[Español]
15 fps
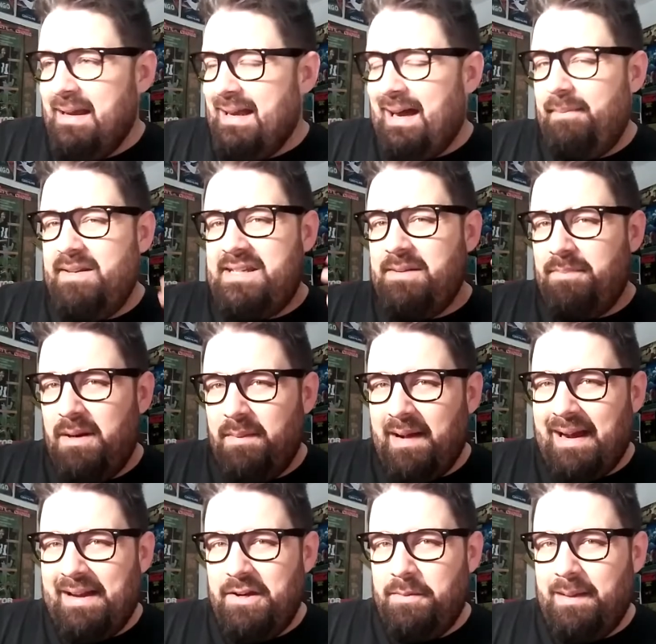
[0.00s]
A mí siempre me ha
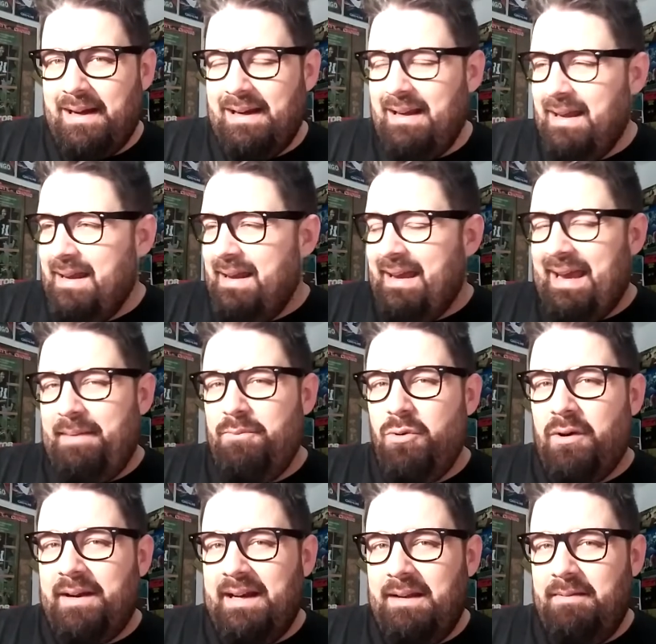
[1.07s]
caído mal, en
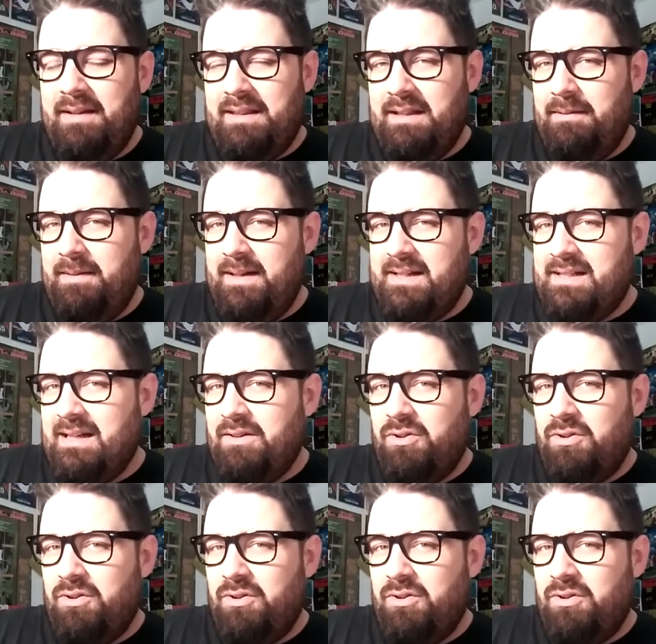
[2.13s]
mujer y viceversa.